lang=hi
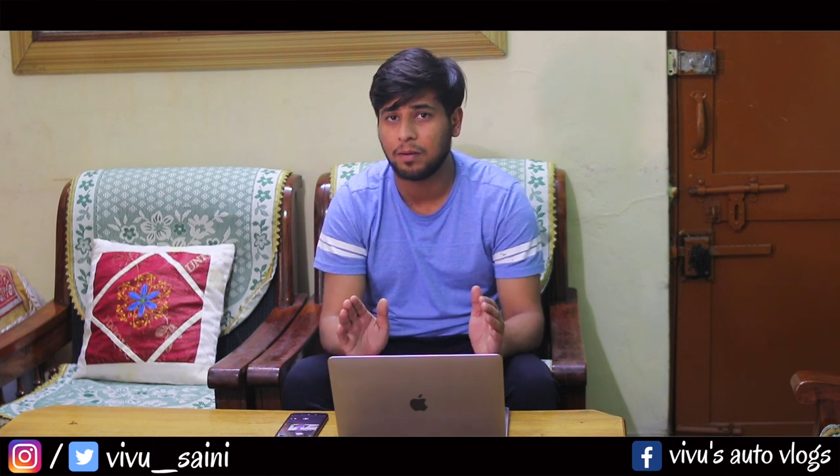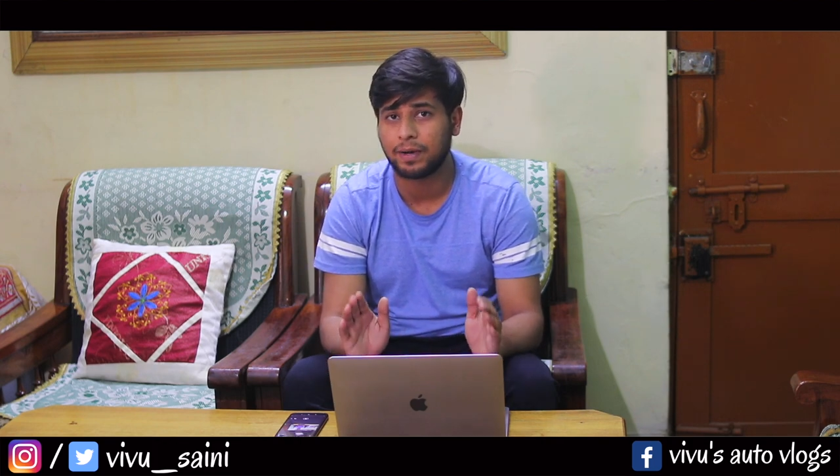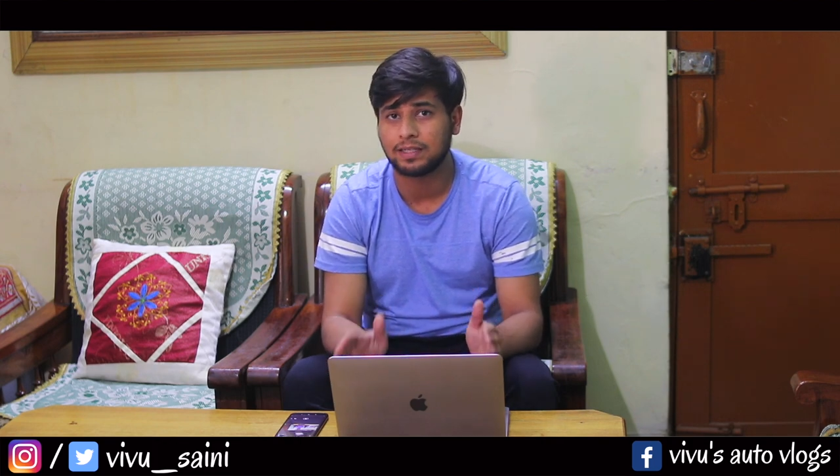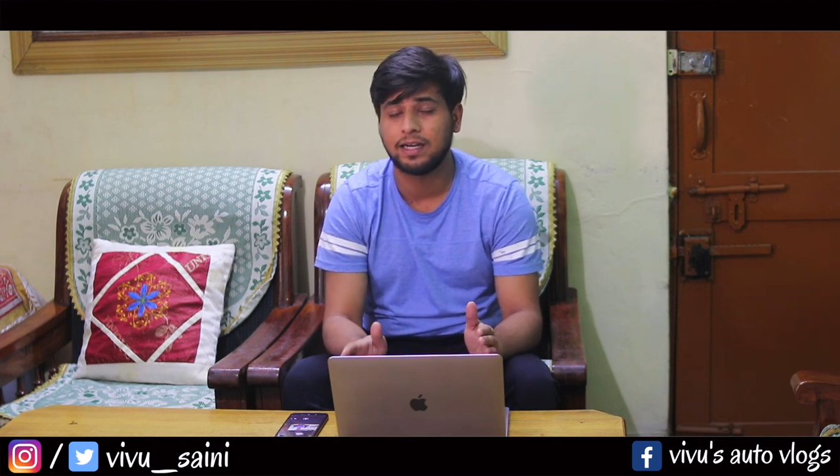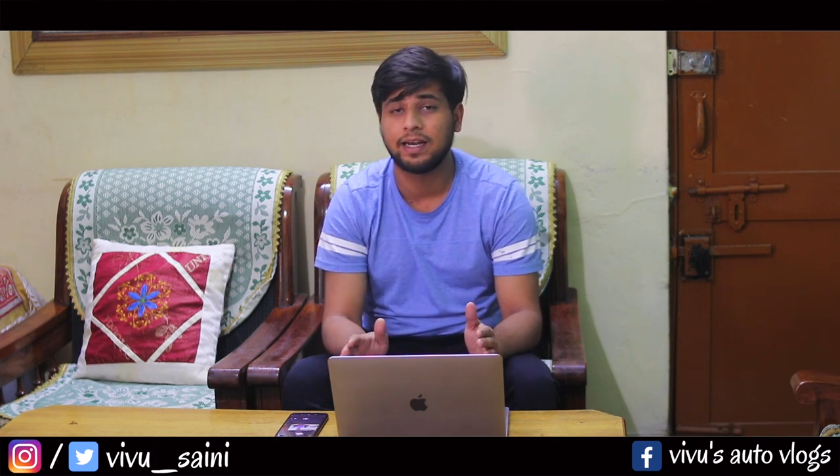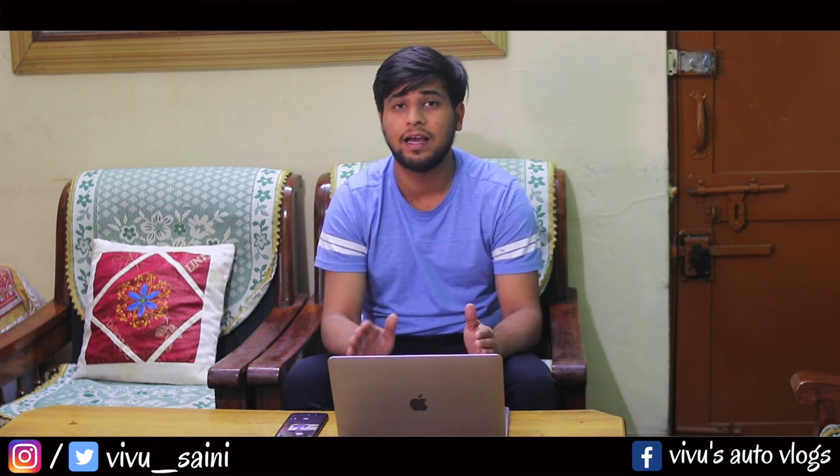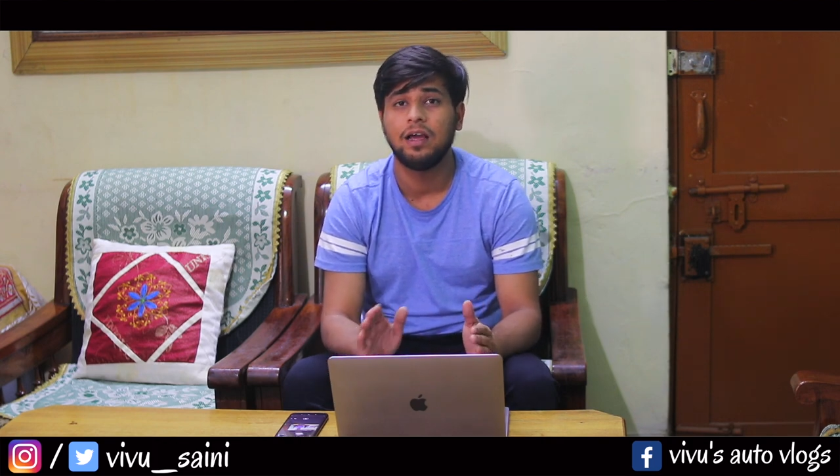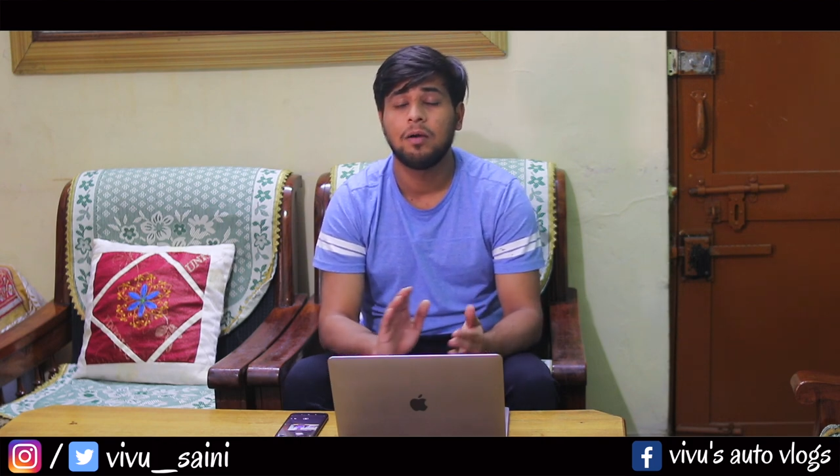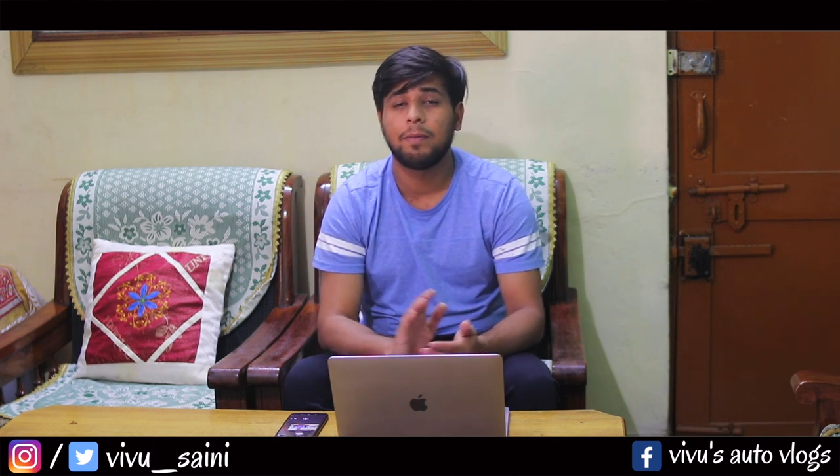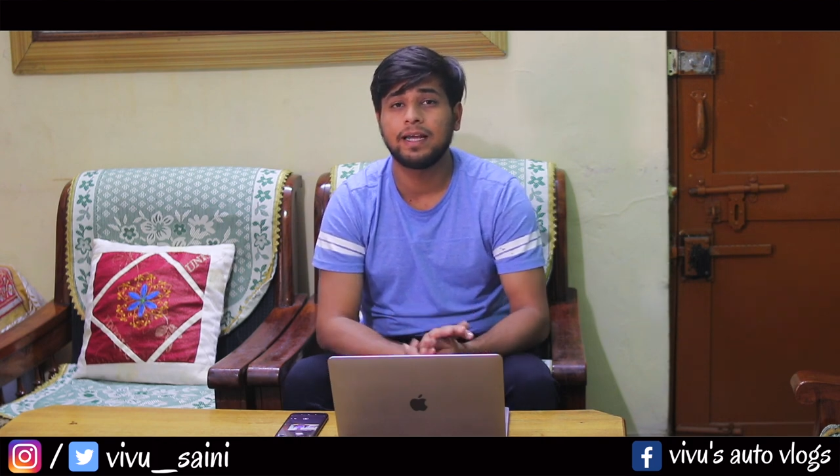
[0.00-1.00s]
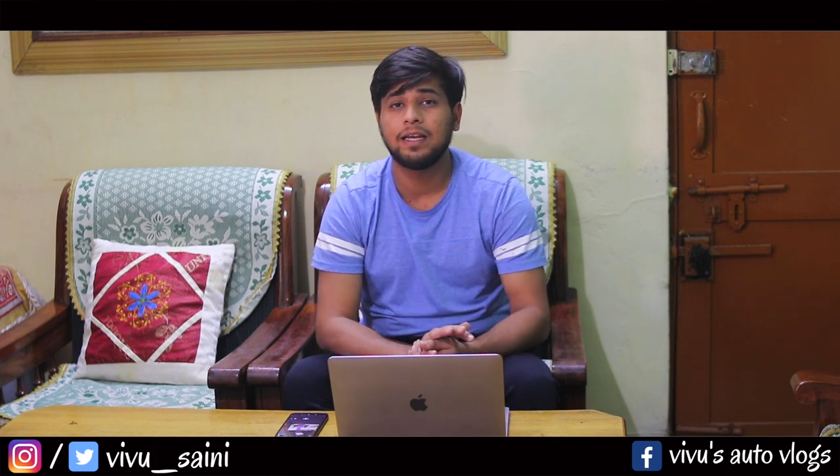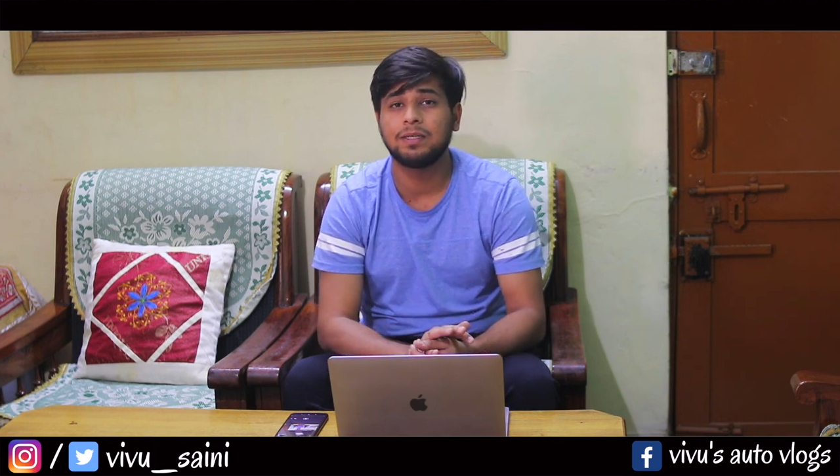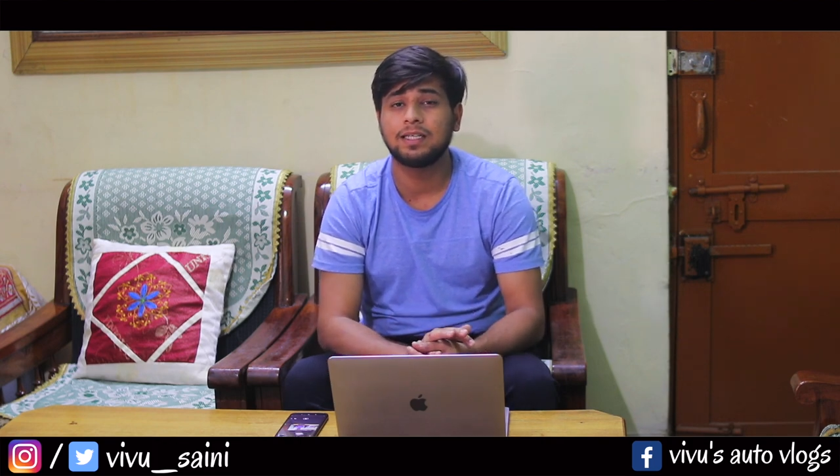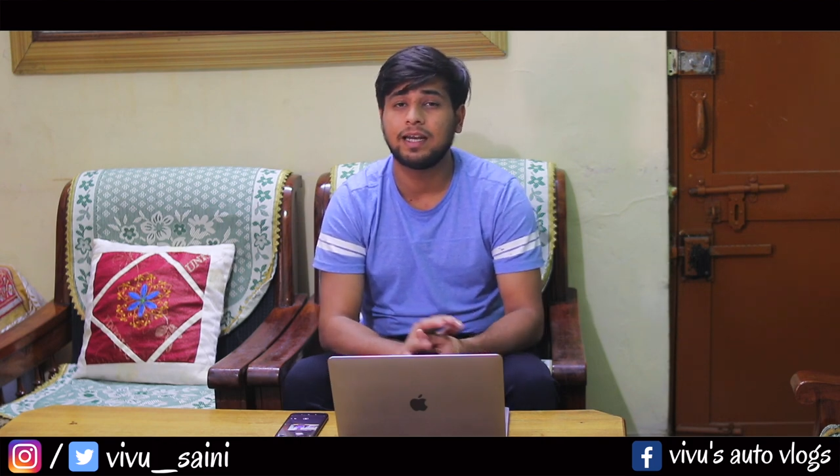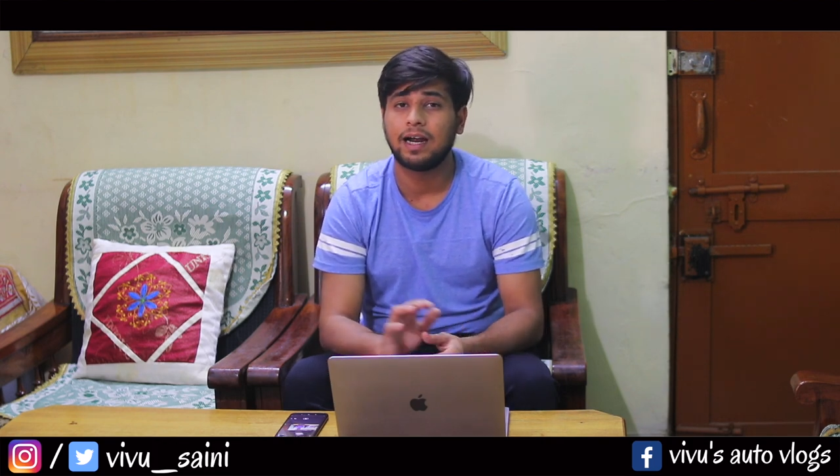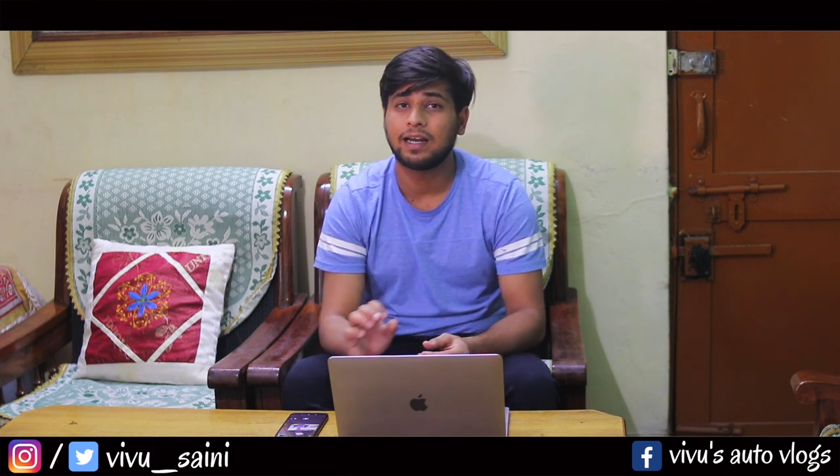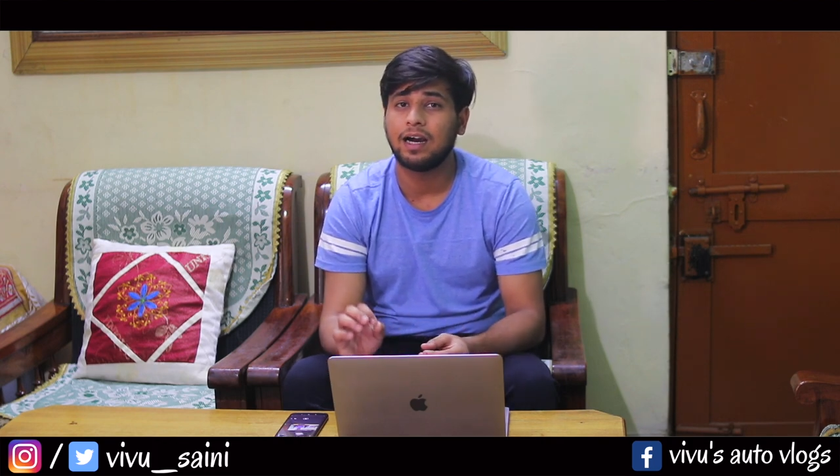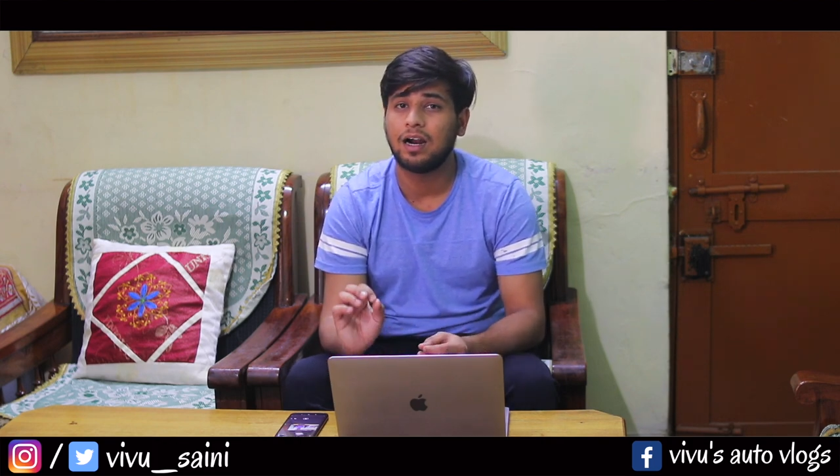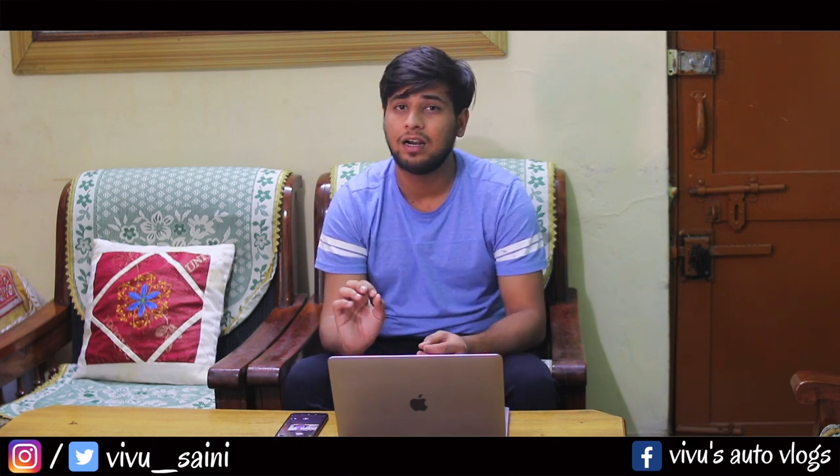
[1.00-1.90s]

प्रेजेंट हैं बट इनमें से टाटा